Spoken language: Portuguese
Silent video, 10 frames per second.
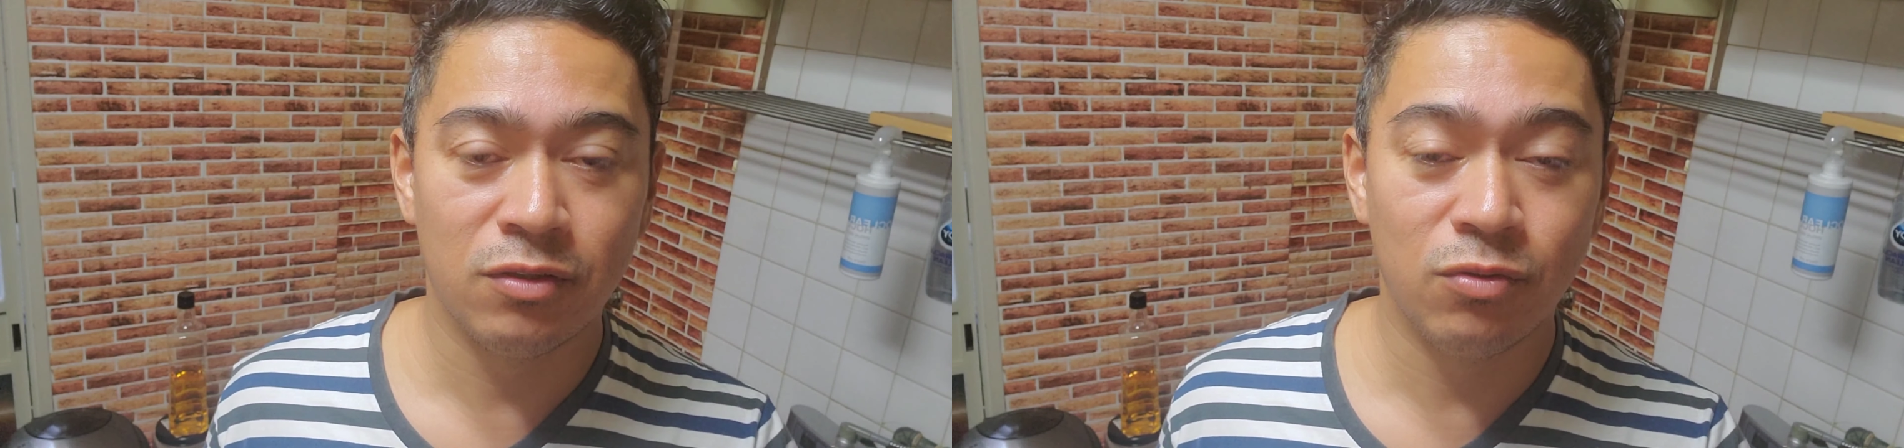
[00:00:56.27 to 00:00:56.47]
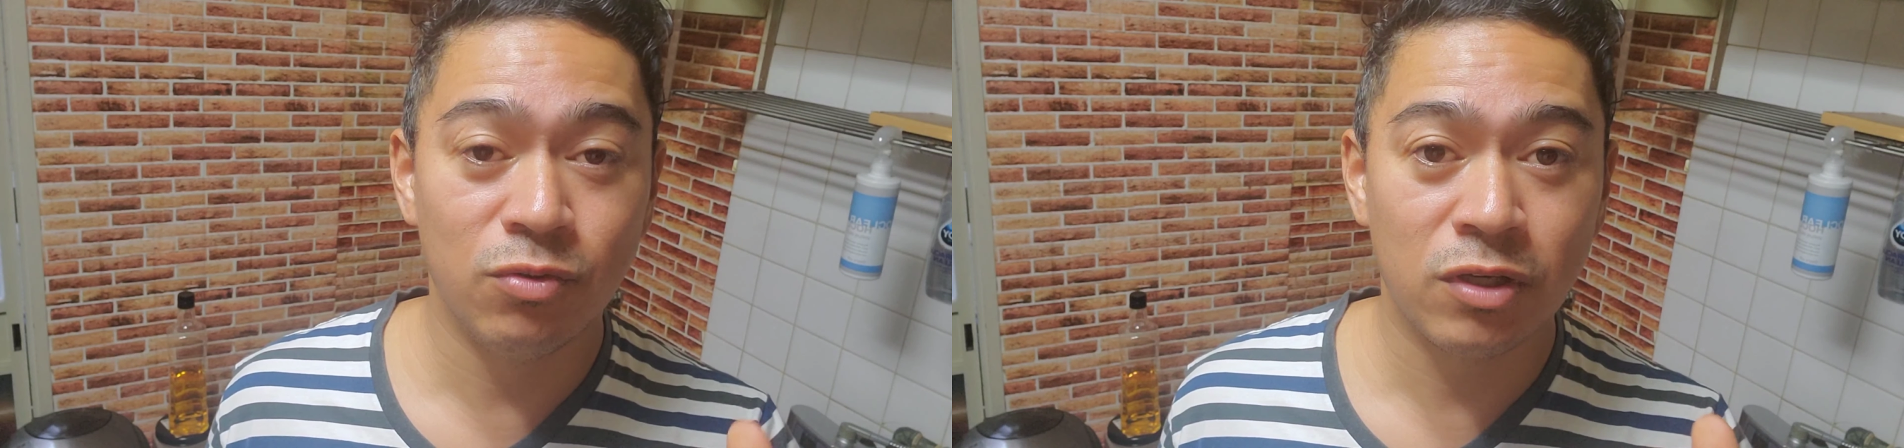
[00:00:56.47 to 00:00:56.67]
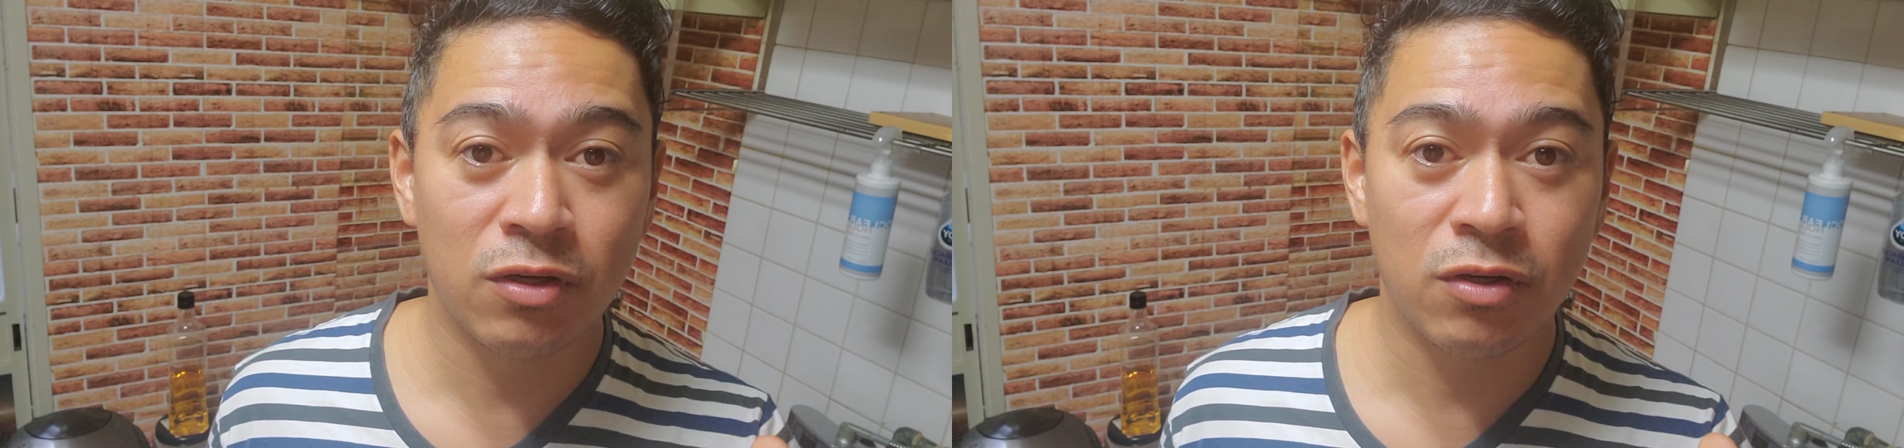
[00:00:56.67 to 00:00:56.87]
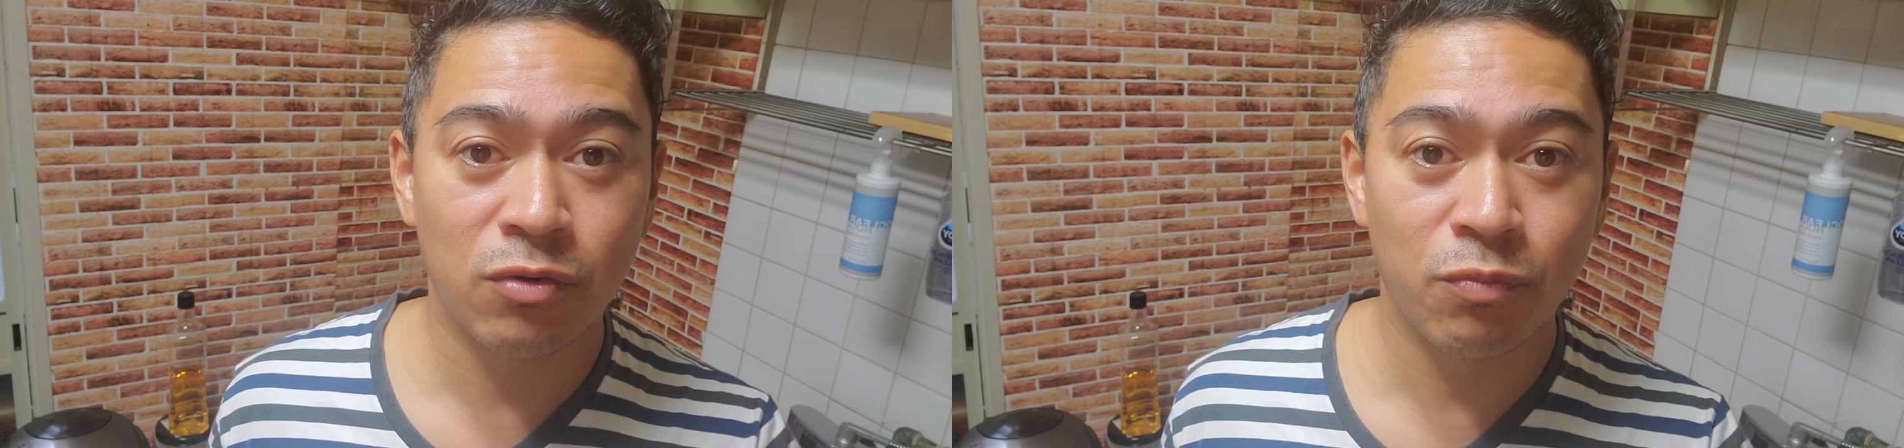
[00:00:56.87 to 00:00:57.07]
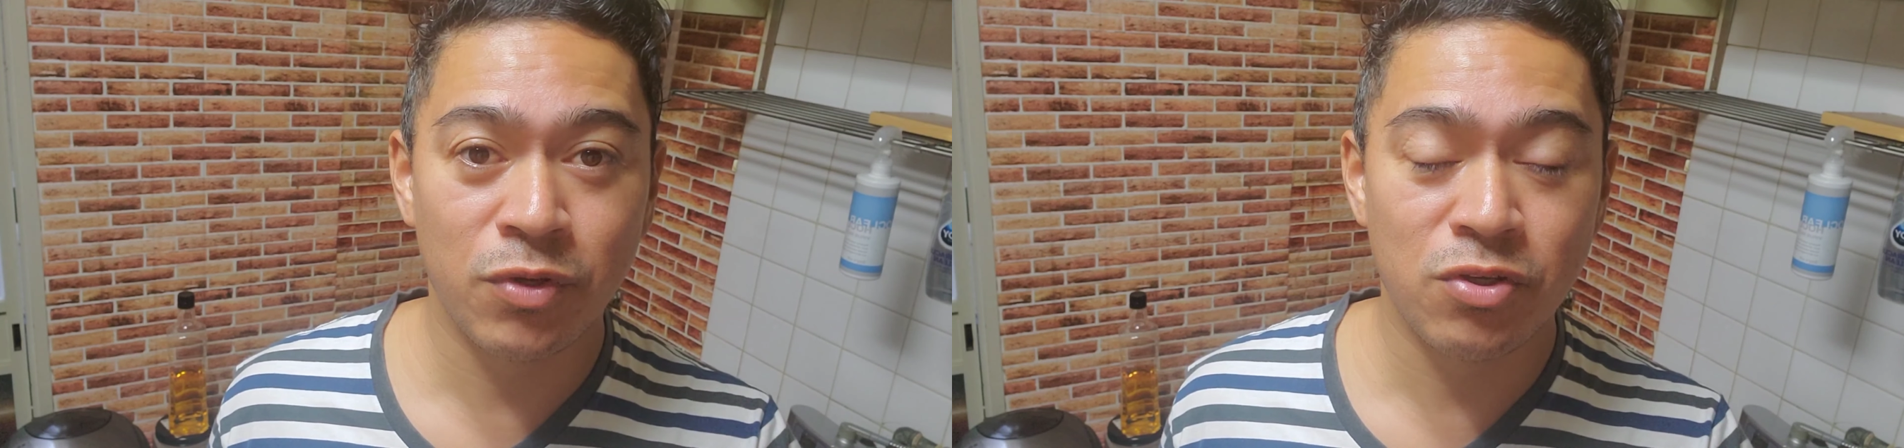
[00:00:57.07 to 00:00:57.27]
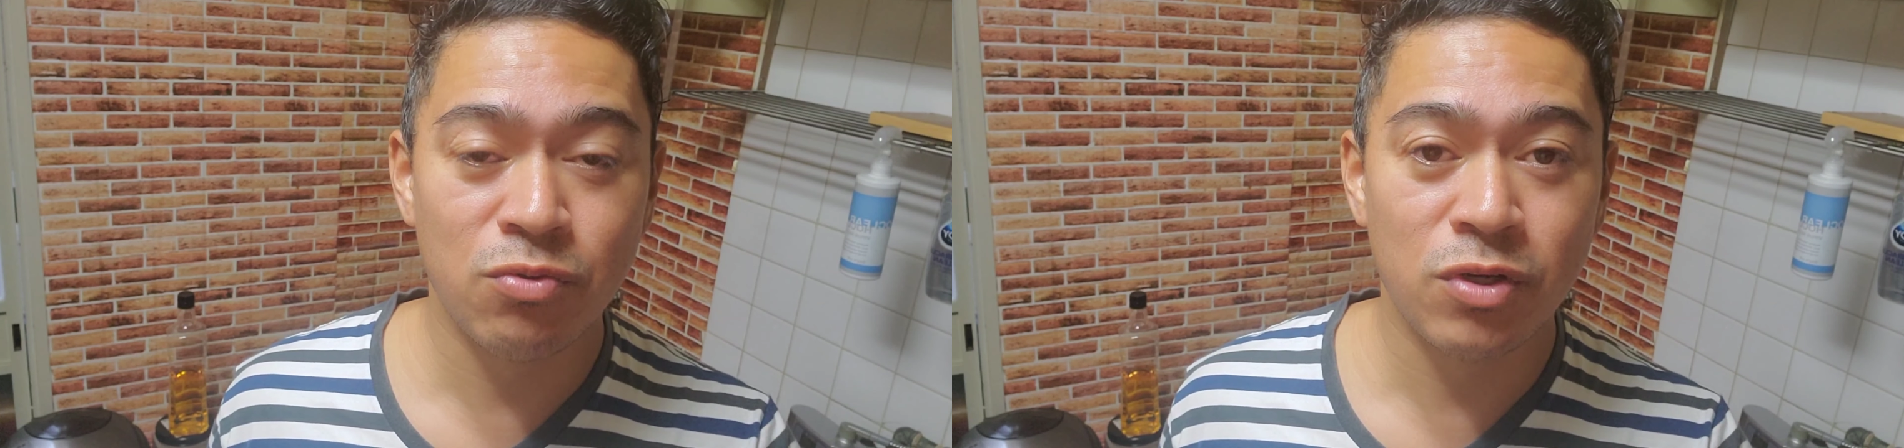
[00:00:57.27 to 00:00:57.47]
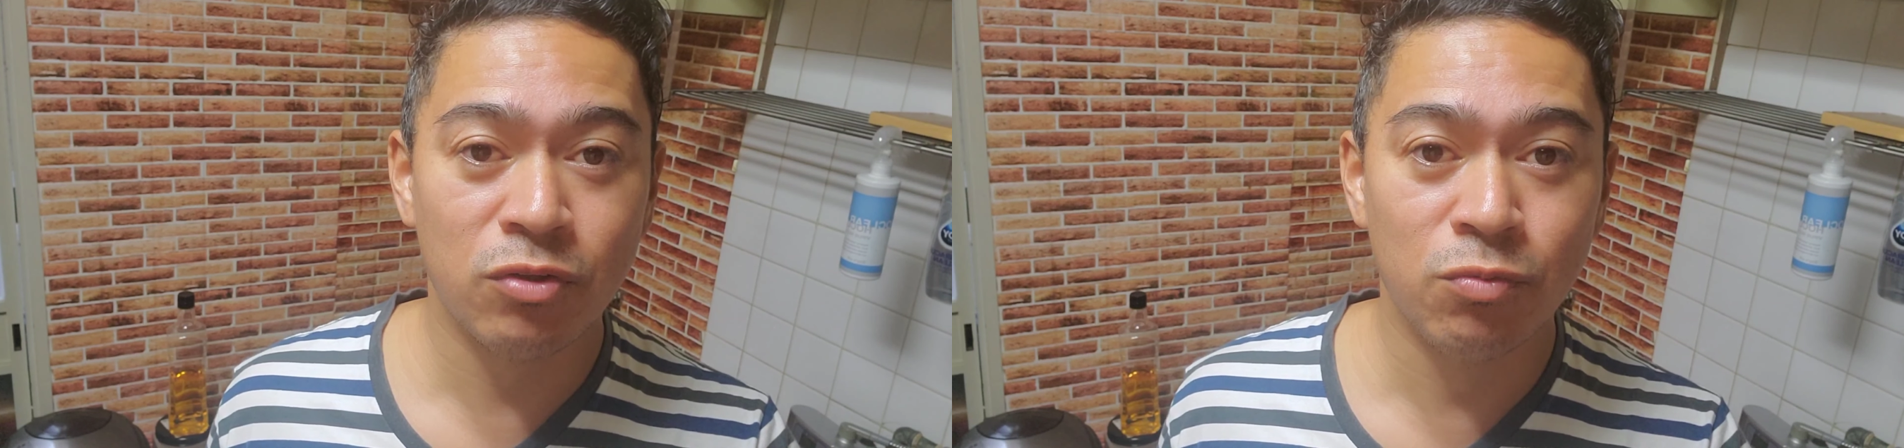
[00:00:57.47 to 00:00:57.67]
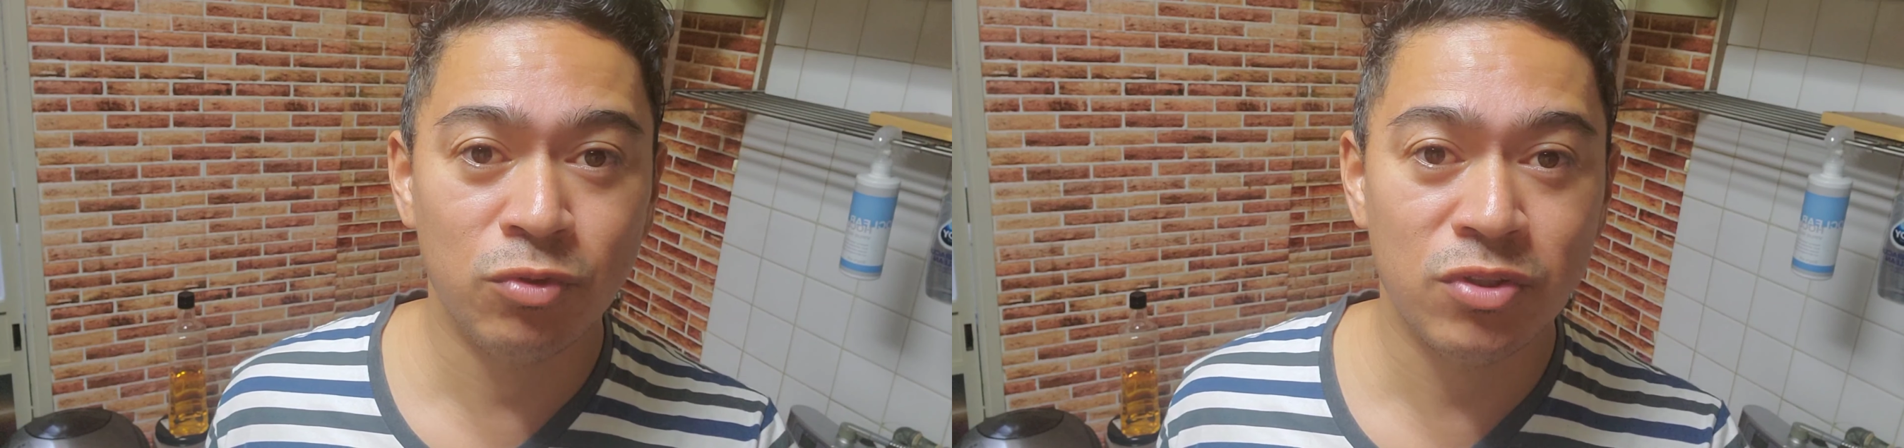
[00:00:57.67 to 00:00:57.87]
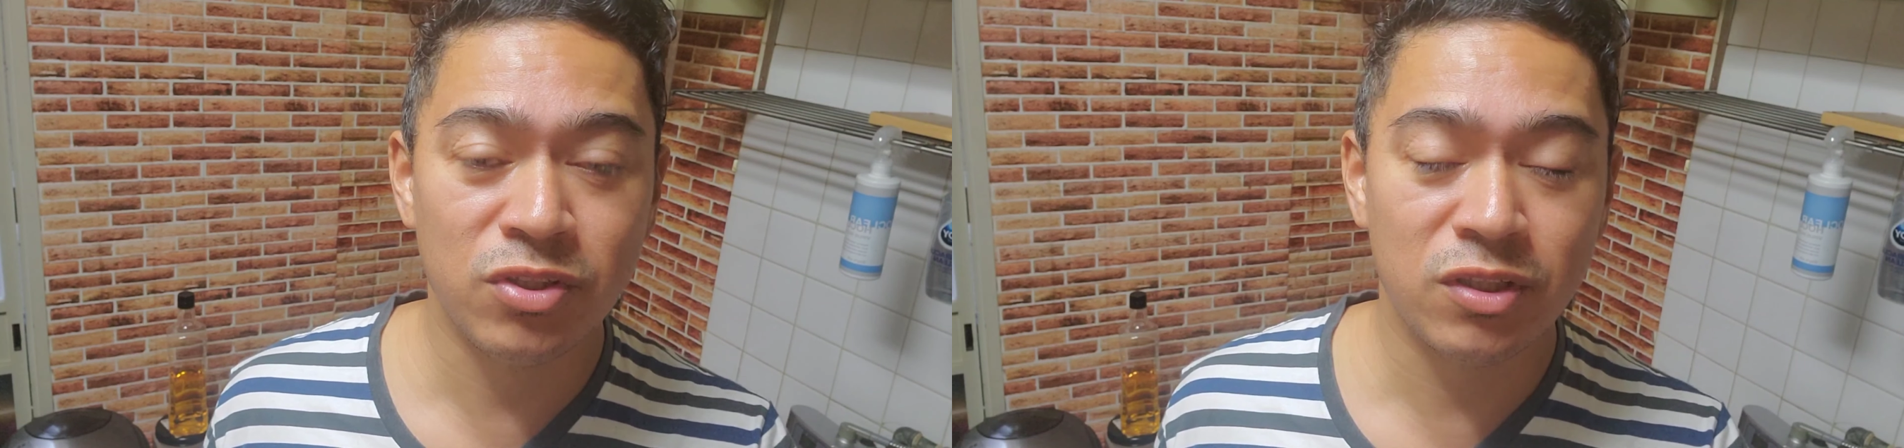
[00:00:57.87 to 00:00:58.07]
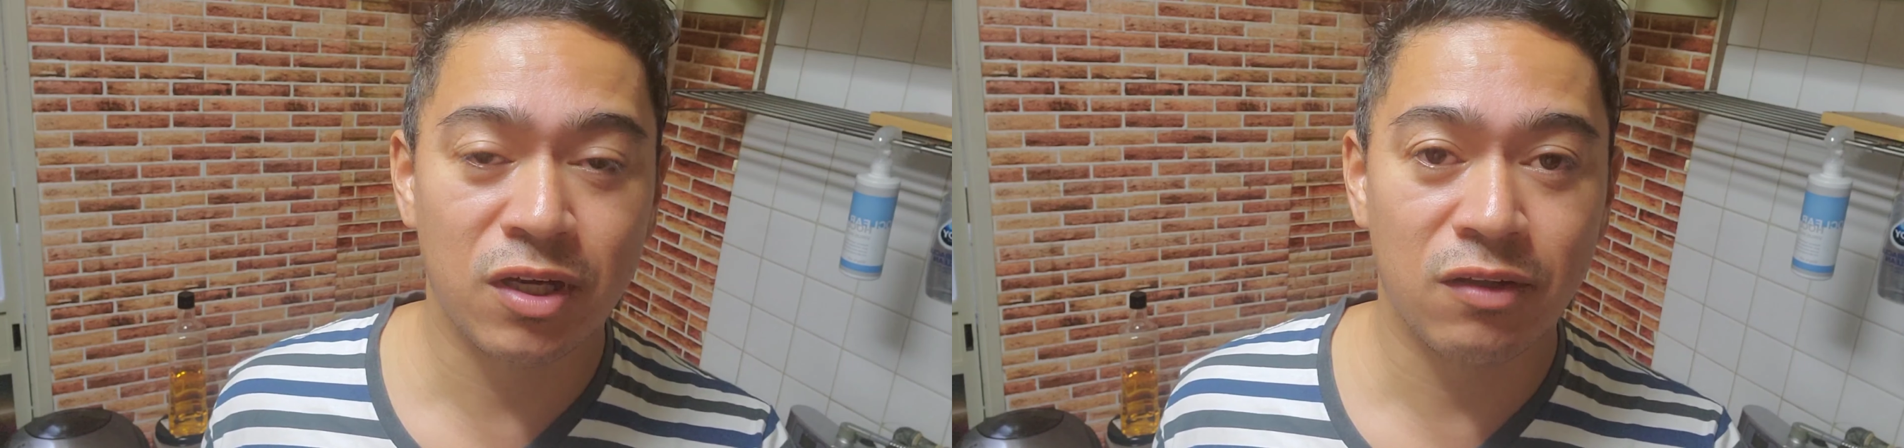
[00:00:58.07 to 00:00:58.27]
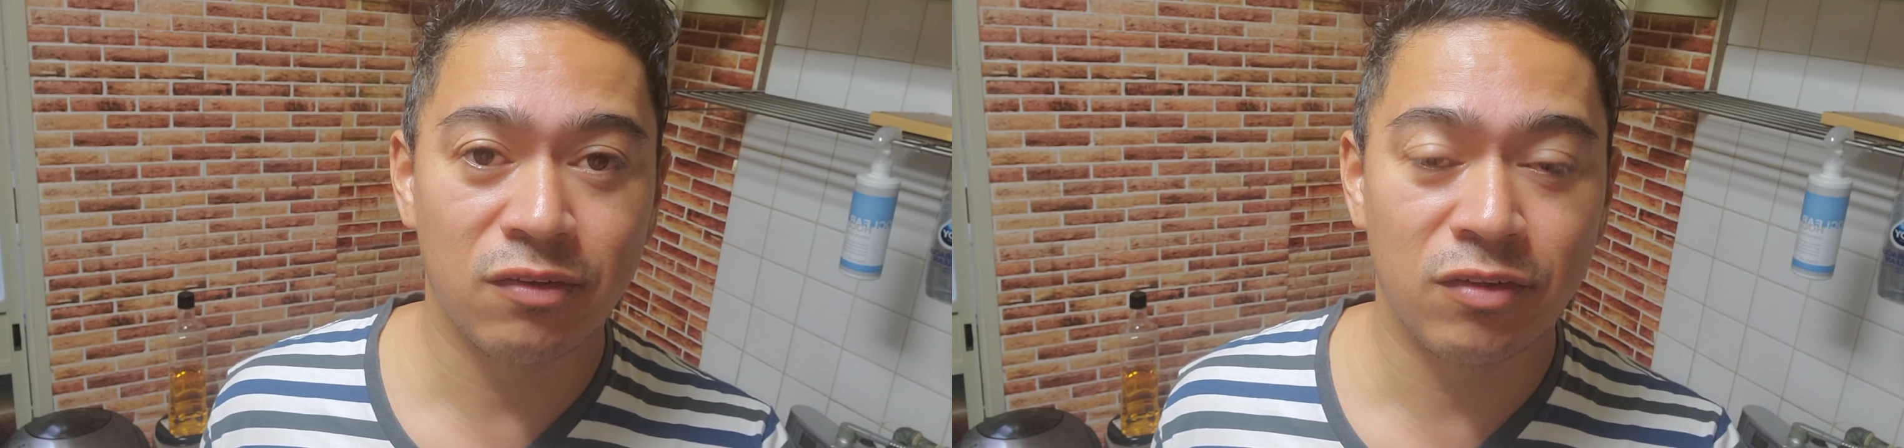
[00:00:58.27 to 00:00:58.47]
Nunca, o peixe nunca dormiu dentro de casa,